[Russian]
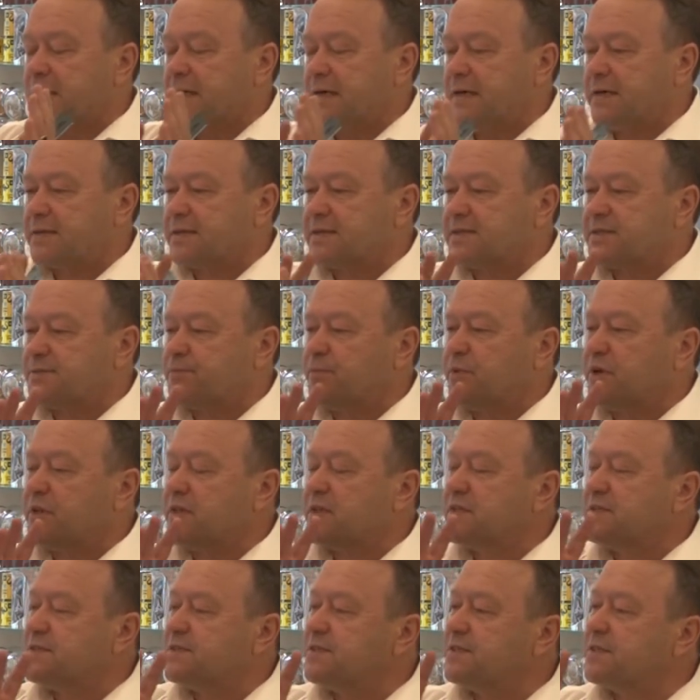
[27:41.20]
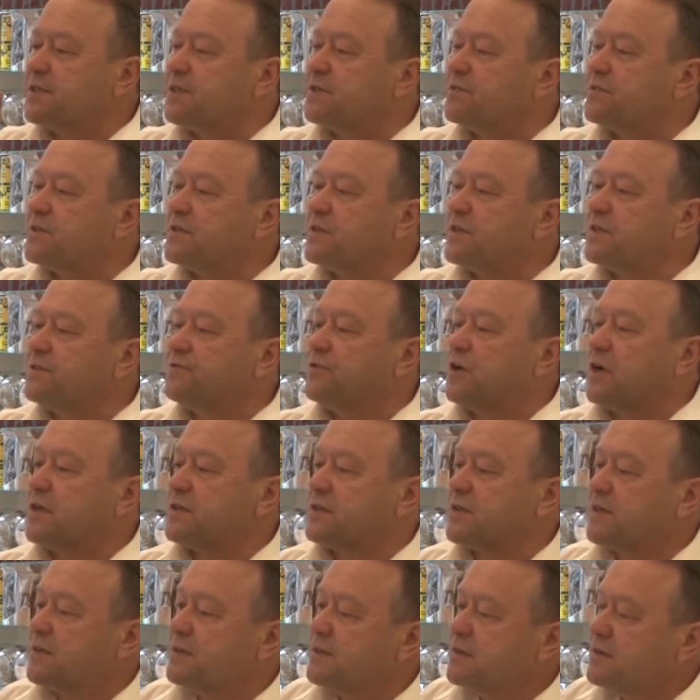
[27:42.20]
Это сбалансированная
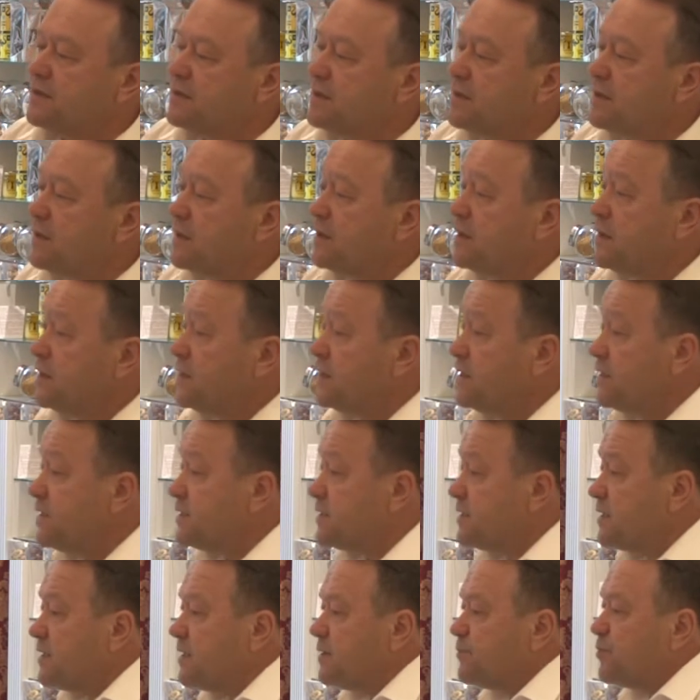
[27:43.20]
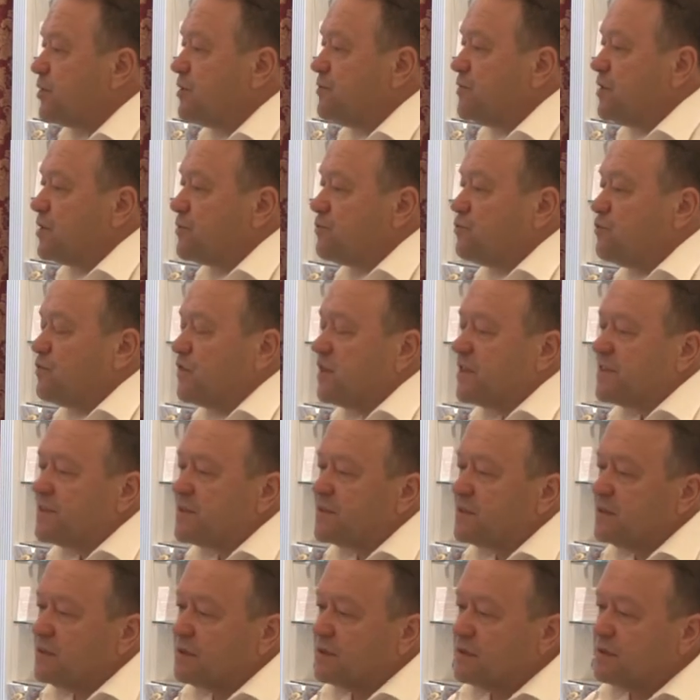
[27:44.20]
вата. Если, например, у
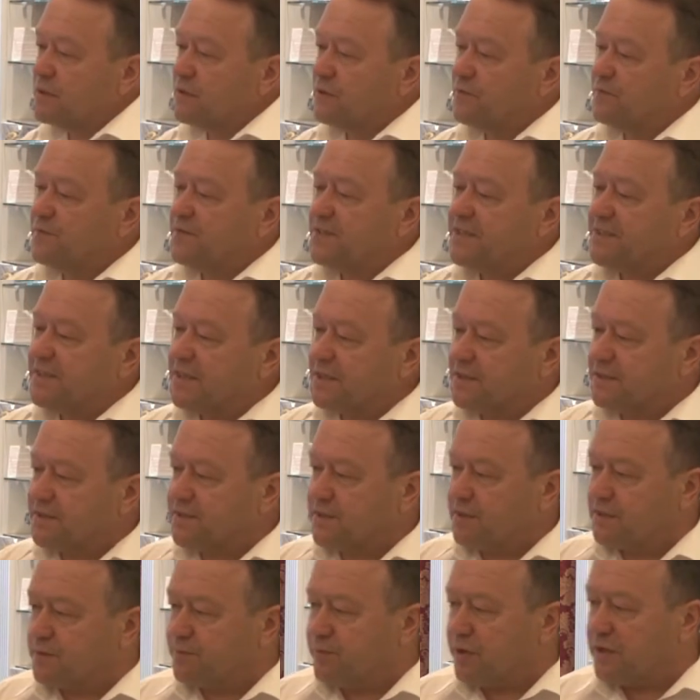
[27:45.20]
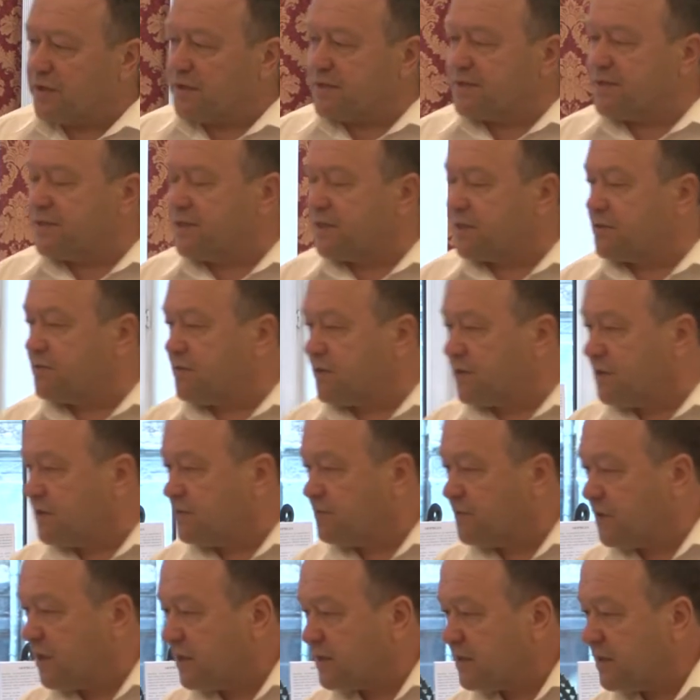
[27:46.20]
вас в сердце сбалансирована
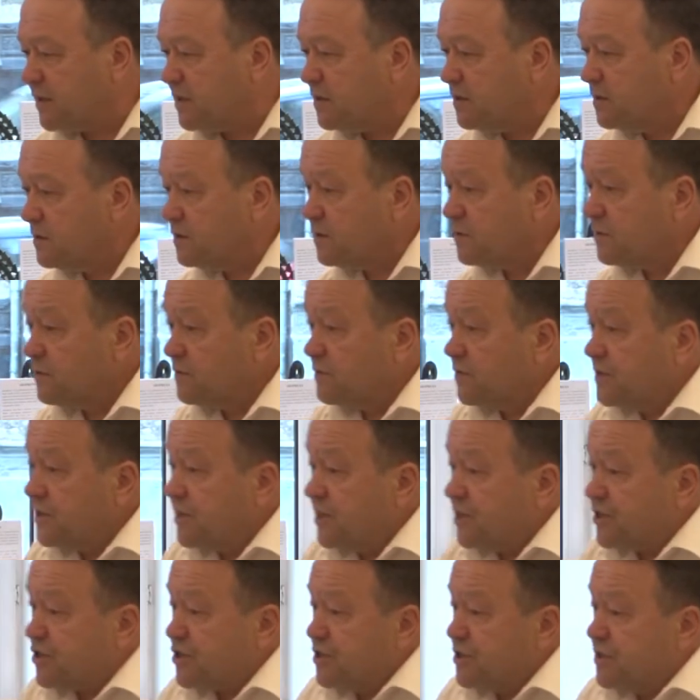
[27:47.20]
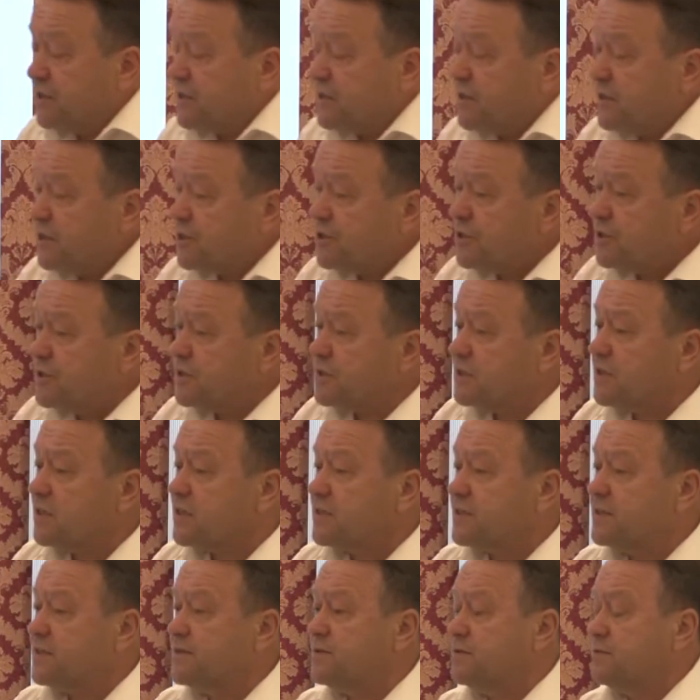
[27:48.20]
вата, вы даже не слышите, как
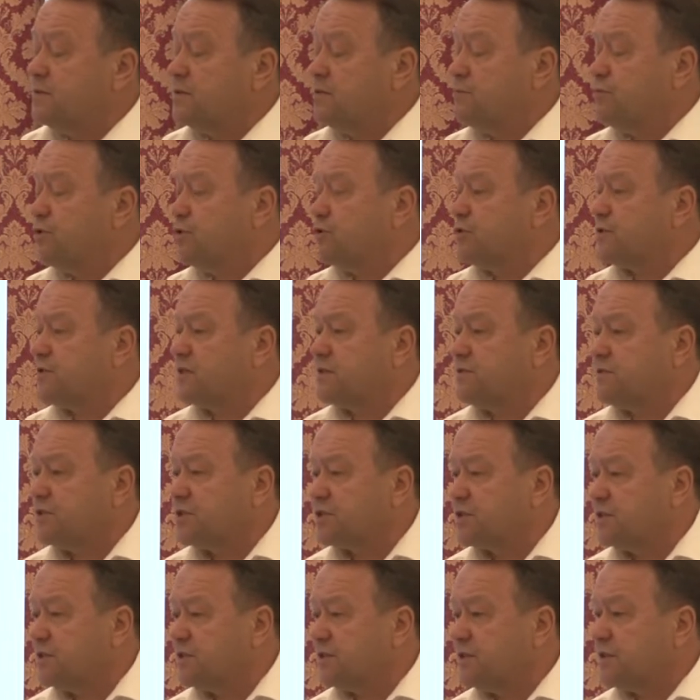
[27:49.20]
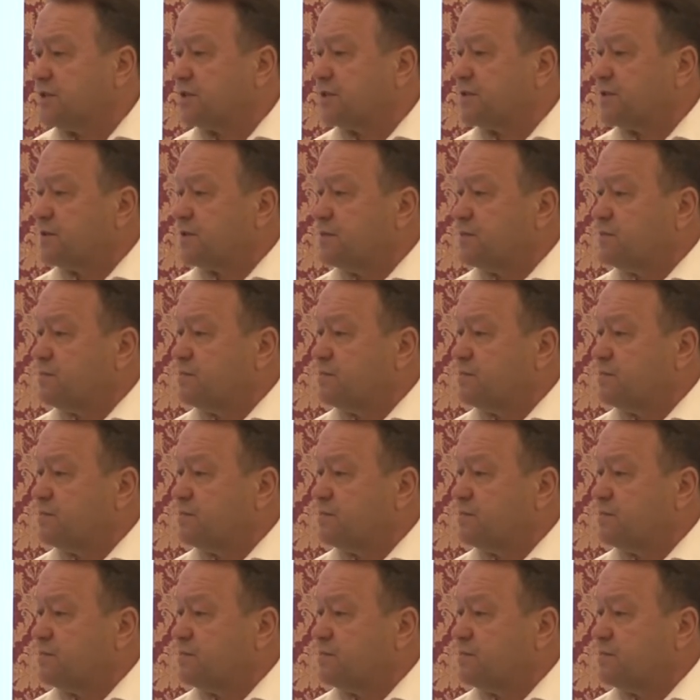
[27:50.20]
бьется ваше сердце.